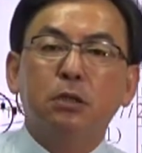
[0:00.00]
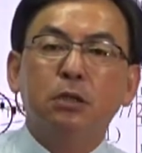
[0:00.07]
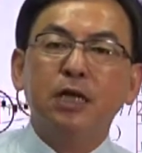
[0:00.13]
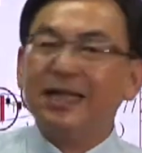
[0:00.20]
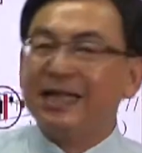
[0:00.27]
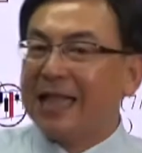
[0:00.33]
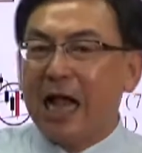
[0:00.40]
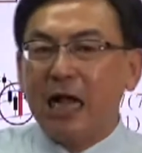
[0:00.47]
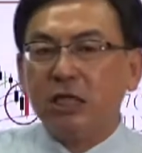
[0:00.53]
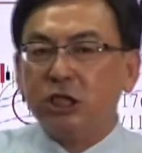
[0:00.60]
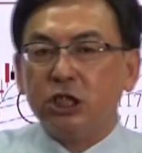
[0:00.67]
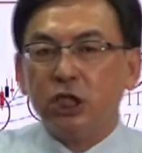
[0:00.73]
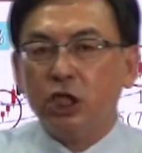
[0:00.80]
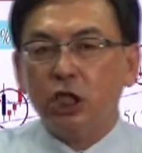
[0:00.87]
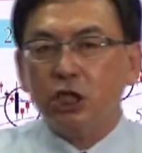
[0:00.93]
你当
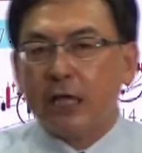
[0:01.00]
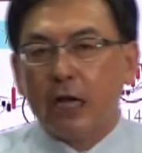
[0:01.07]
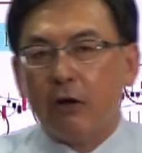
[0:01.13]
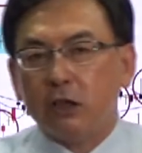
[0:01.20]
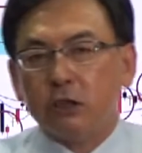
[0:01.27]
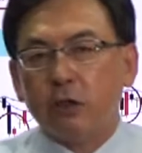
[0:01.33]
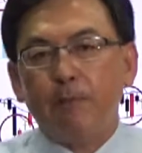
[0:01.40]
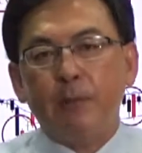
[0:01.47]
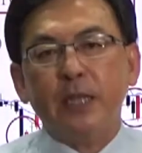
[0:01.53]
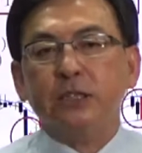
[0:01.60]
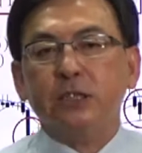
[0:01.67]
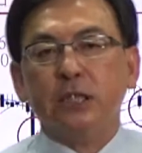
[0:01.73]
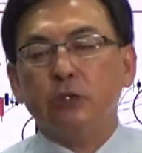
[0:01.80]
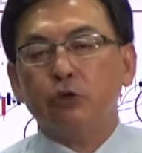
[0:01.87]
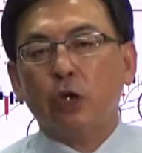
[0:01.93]
时你在我都变
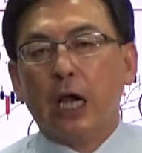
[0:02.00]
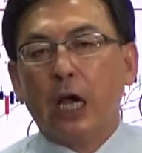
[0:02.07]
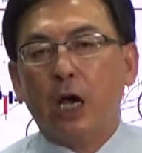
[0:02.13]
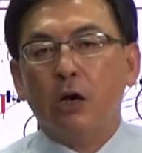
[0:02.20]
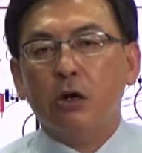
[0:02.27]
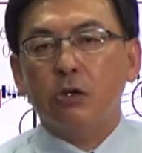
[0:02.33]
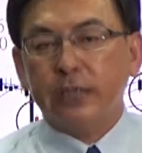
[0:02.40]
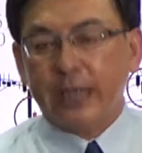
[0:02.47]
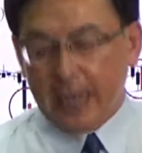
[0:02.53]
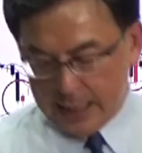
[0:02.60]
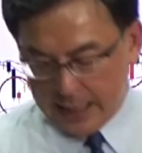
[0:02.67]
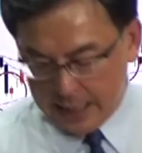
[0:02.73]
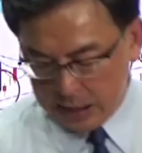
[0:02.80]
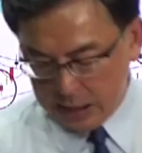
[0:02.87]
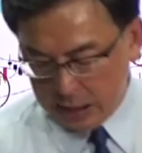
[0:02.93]
成安怎好野
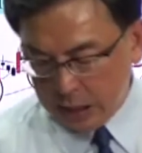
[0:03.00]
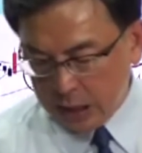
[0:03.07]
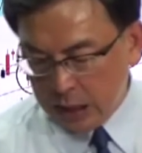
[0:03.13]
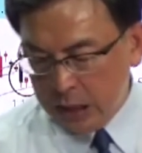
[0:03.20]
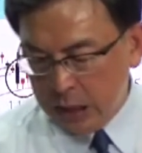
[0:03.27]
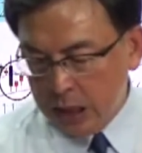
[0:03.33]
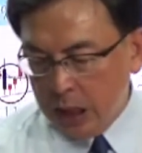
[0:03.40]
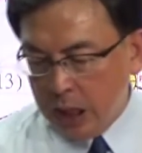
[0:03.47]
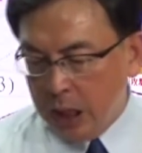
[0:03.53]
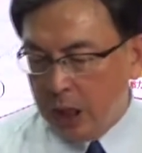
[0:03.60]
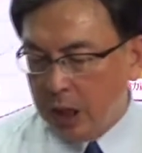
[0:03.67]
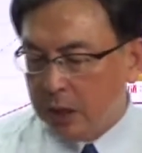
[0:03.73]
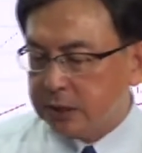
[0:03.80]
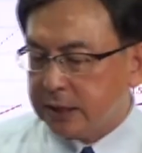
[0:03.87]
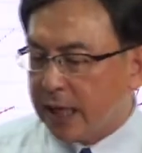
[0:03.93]
人？
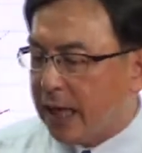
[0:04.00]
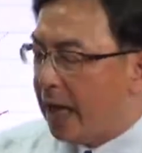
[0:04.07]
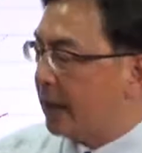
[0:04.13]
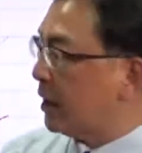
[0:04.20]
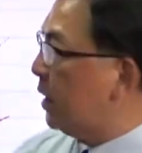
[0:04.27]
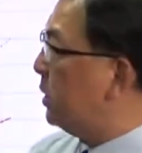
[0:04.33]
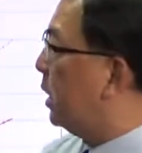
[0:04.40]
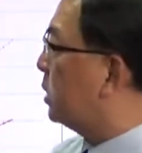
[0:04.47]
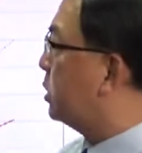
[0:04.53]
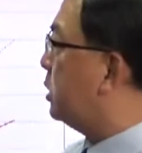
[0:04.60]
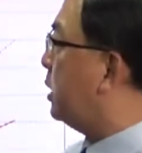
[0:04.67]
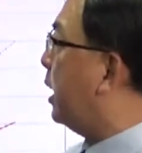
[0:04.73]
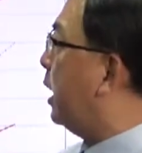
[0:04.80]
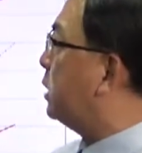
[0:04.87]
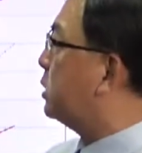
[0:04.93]
哦，再来谈到
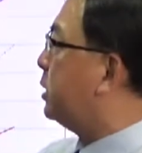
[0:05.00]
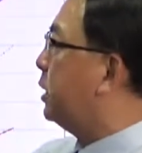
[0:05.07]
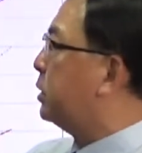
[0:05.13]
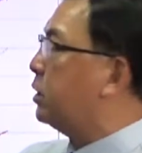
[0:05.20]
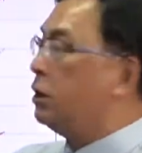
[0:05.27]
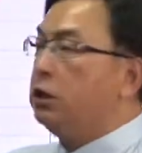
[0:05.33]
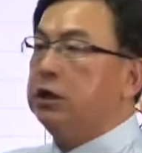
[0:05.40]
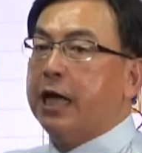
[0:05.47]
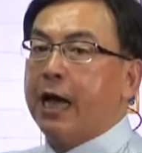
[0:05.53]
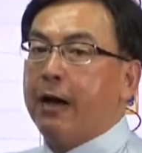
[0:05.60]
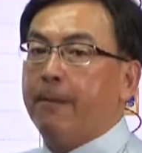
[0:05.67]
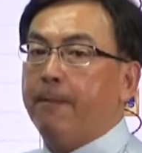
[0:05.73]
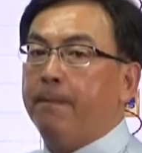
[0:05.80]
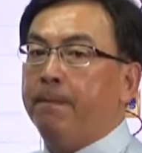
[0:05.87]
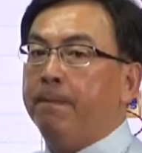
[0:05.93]
G I S 也是一样，